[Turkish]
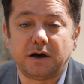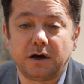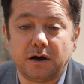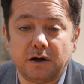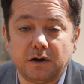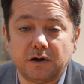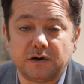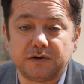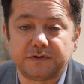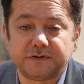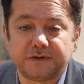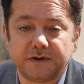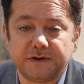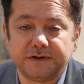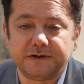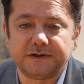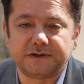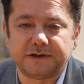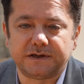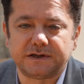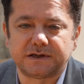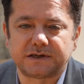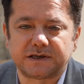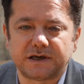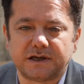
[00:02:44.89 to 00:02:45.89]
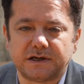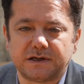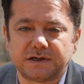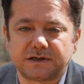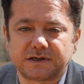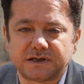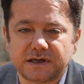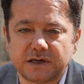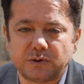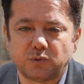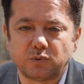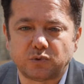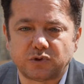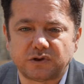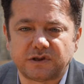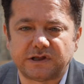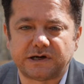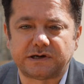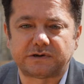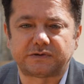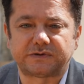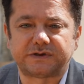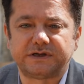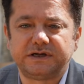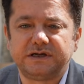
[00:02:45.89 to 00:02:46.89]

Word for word: a'taynakel kevser.